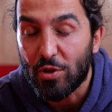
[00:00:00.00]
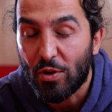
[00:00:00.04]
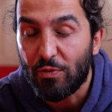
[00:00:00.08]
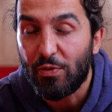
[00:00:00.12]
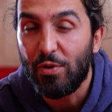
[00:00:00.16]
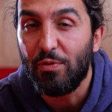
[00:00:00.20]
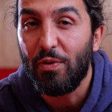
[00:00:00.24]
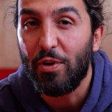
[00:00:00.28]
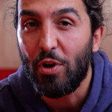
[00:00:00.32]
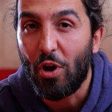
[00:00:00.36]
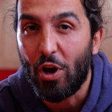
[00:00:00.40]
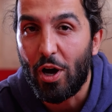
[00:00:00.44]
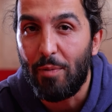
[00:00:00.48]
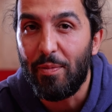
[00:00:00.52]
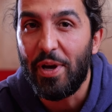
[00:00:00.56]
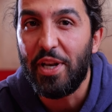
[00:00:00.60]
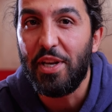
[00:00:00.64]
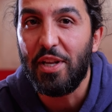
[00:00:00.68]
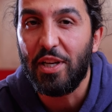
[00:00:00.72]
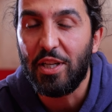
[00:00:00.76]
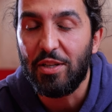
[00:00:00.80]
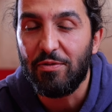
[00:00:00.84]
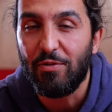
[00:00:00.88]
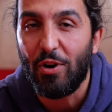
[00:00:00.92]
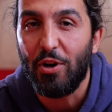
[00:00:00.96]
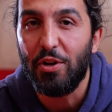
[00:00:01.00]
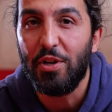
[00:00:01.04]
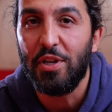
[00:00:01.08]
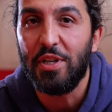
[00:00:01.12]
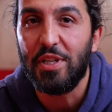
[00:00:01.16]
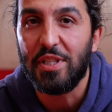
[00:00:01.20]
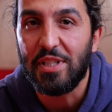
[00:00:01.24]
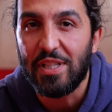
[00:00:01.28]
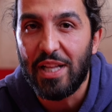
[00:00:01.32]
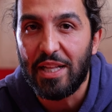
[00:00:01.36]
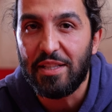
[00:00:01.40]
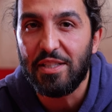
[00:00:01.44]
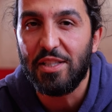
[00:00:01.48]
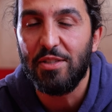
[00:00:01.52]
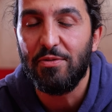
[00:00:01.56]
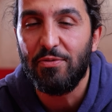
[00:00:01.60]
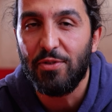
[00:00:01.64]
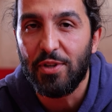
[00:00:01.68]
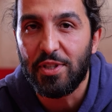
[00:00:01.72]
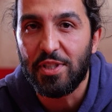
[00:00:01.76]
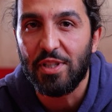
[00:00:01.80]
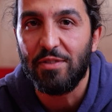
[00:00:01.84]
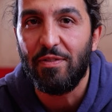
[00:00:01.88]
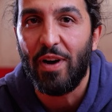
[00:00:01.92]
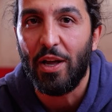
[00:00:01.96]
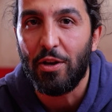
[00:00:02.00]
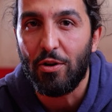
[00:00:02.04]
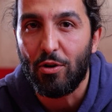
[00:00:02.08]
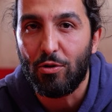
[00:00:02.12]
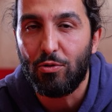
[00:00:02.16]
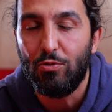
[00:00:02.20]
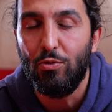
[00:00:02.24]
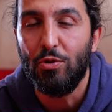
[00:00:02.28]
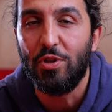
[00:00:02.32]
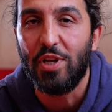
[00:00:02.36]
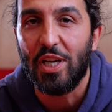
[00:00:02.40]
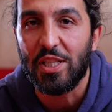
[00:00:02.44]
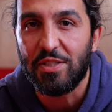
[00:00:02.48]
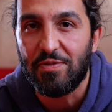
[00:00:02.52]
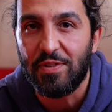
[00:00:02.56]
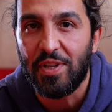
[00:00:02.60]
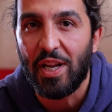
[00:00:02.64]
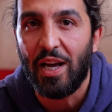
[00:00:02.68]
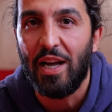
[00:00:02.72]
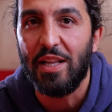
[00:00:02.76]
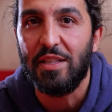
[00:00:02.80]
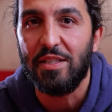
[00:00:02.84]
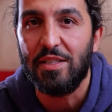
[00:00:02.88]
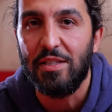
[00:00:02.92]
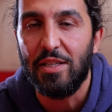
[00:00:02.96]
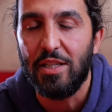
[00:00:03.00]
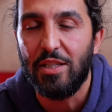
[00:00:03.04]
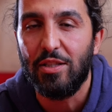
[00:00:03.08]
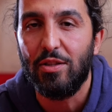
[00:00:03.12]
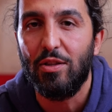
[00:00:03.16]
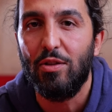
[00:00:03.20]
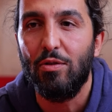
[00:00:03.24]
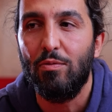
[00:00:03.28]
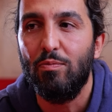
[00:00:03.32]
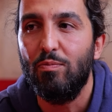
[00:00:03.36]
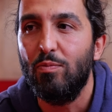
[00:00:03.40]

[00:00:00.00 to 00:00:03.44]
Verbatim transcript: haben es auf jeden Fall noch am Ende gewonnen. Das letzte Viertel war noch gut, dass wir da jetzt nicht